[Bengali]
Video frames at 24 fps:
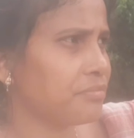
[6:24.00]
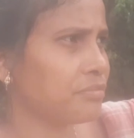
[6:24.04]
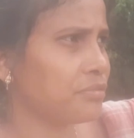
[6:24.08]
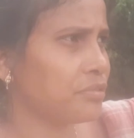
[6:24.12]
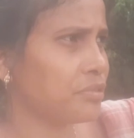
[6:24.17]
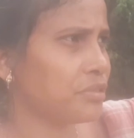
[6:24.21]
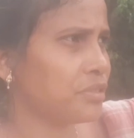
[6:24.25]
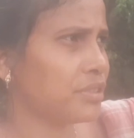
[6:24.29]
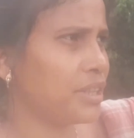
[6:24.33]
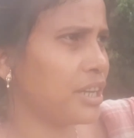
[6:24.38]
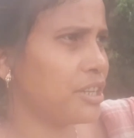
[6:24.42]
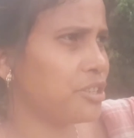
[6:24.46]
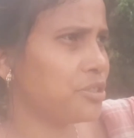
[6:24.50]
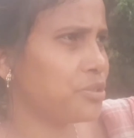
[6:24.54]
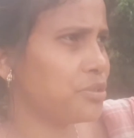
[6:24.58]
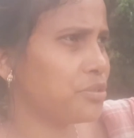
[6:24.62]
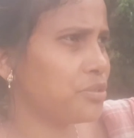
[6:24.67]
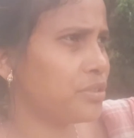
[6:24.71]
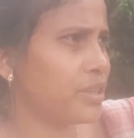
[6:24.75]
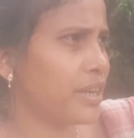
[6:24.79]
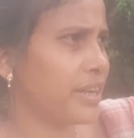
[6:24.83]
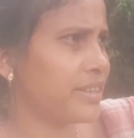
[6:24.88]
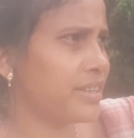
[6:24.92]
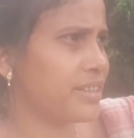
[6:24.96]
তো তার জন্য
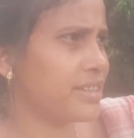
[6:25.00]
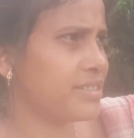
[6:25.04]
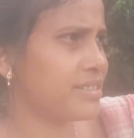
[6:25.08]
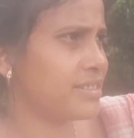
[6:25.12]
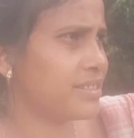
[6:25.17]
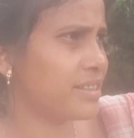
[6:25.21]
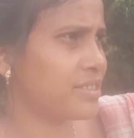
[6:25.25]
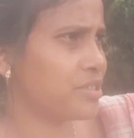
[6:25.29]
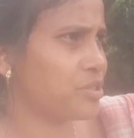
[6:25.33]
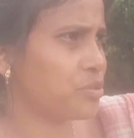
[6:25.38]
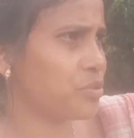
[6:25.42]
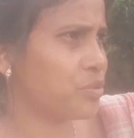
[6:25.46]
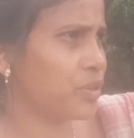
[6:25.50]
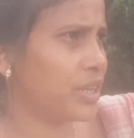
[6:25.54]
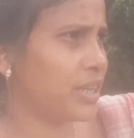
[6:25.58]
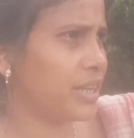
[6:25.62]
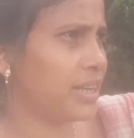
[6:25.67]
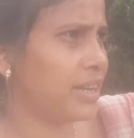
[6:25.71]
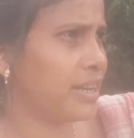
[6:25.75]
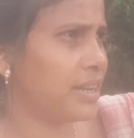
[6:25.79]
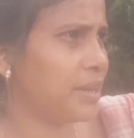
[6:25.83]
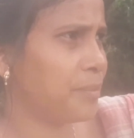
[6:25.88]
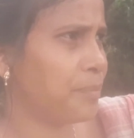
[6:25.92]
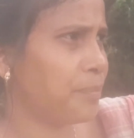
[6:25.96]
নাইটটা চেঞ্জ করে
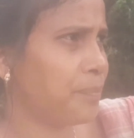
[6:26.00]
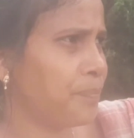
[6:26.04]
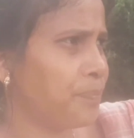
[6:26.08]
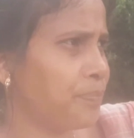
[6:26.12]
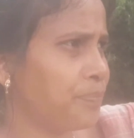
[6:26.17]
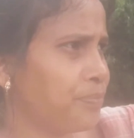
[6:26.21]
নিলাম